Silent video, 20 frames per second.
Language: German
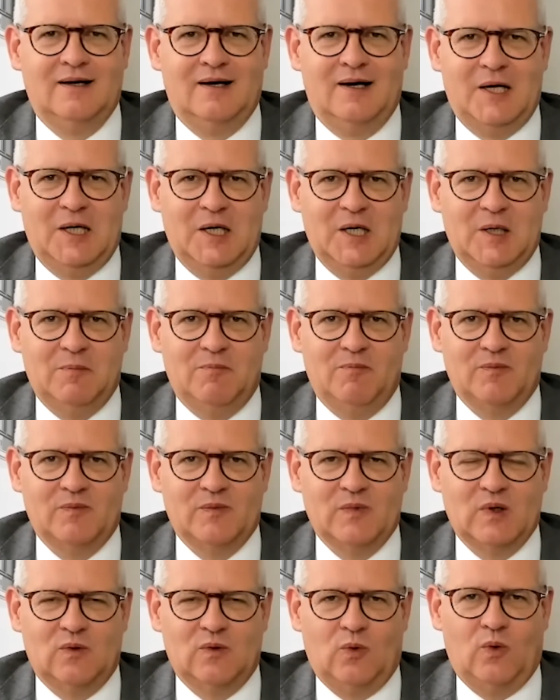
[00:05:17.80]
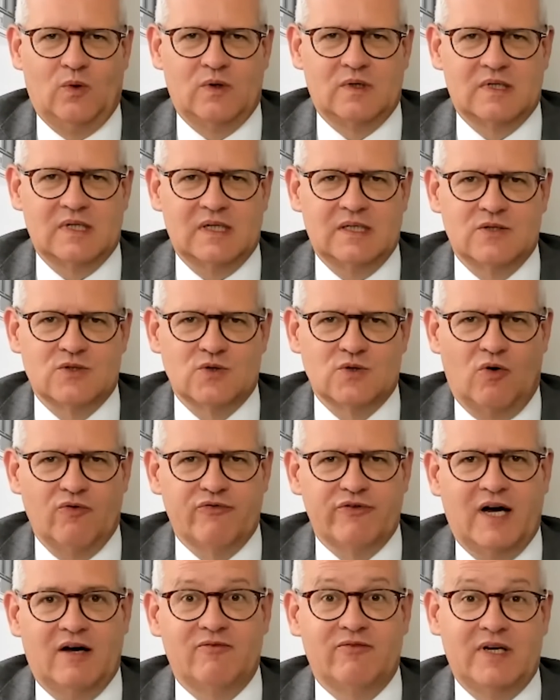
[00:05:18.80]
Ähm, und
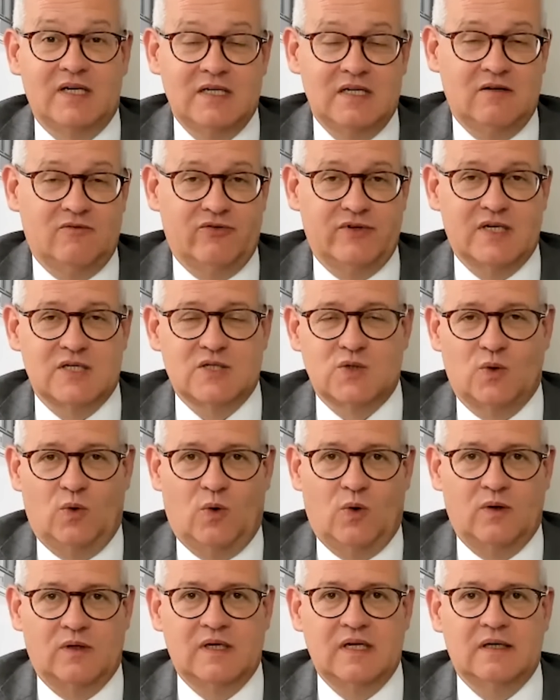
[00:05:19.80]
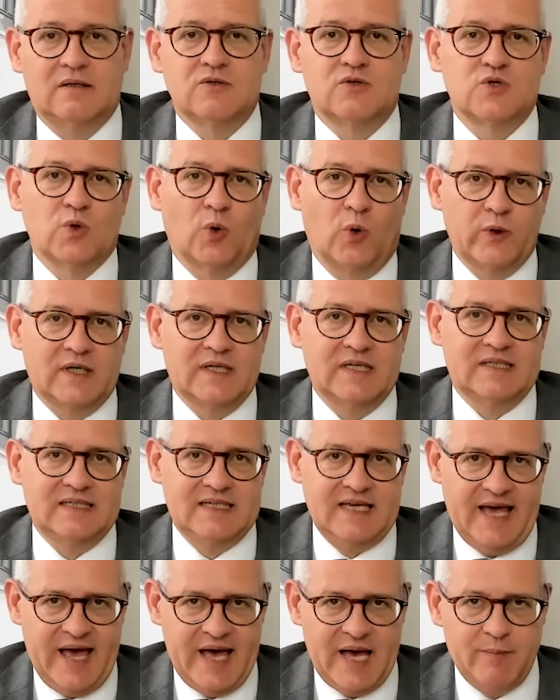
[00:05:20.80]
insofern, wenn die Inflation
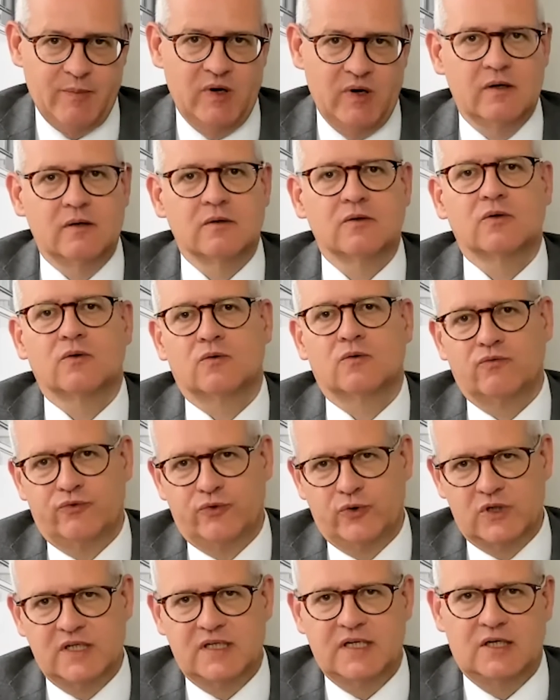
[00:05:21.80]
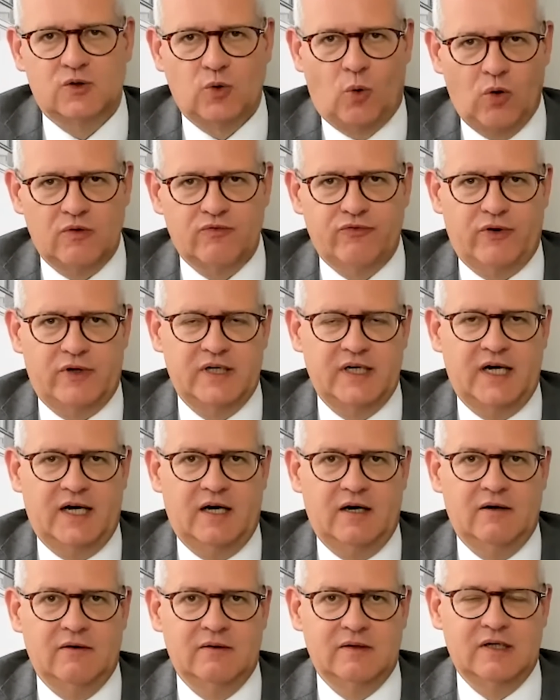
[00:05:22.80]
zurückkäme, würde der Druck von
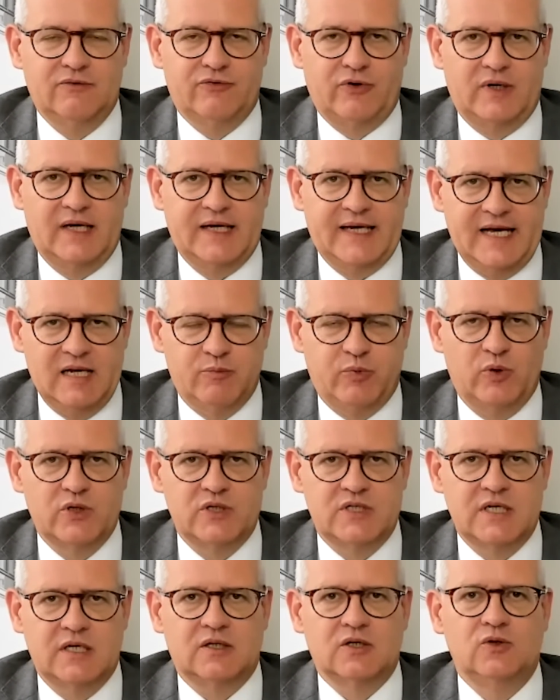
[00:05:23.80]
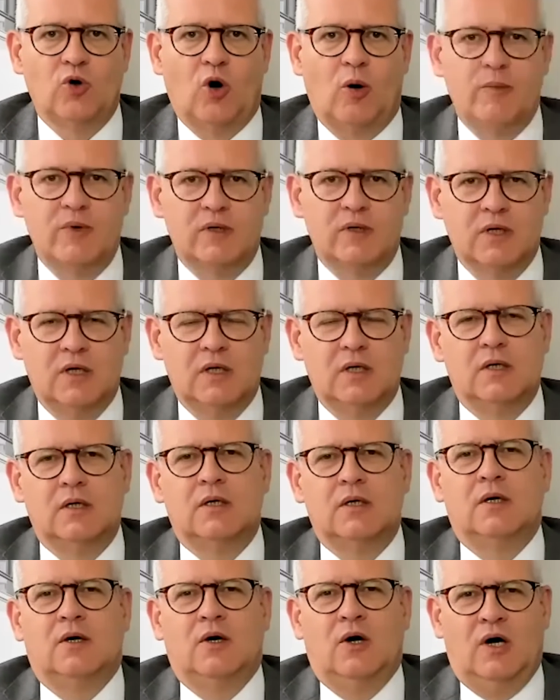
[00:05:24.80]
der, von der Geldpolitik genommen.
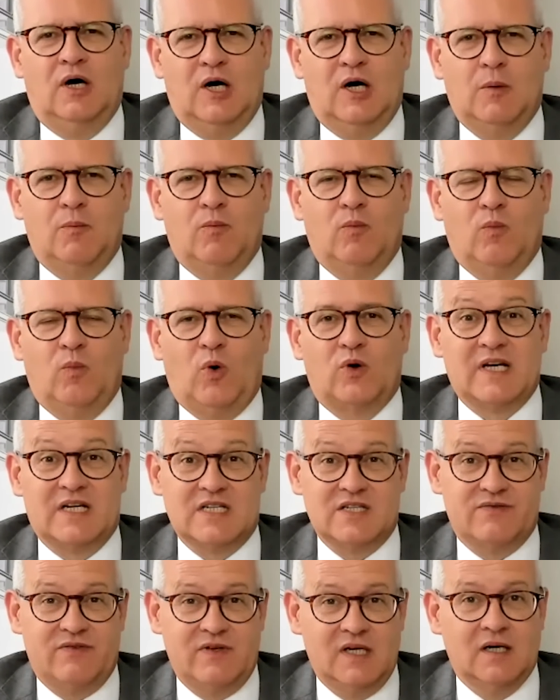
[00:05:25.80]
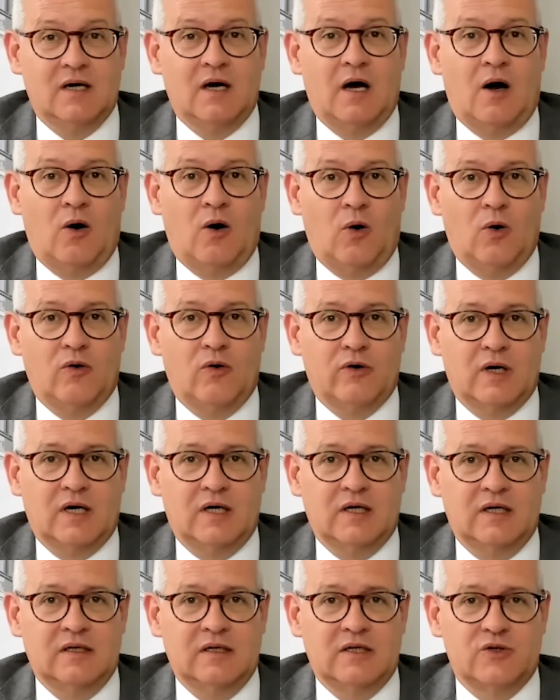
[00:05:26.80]
Ähm, und das wäre auch
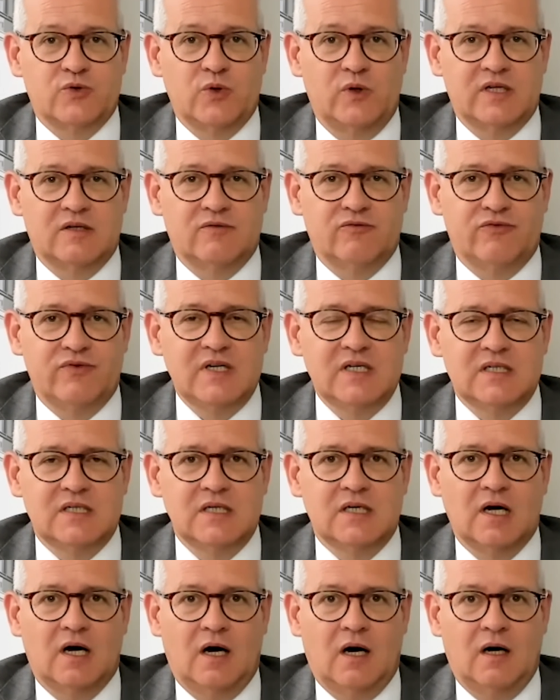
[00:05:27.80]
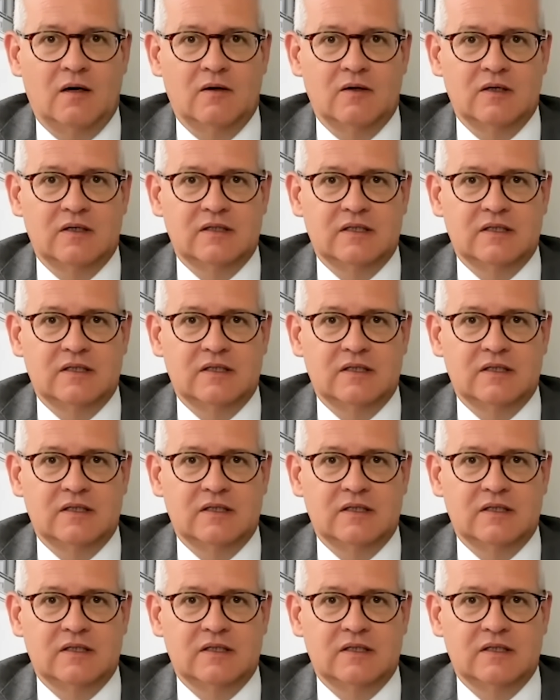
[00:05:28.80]
äh, natürlich ein wichtiger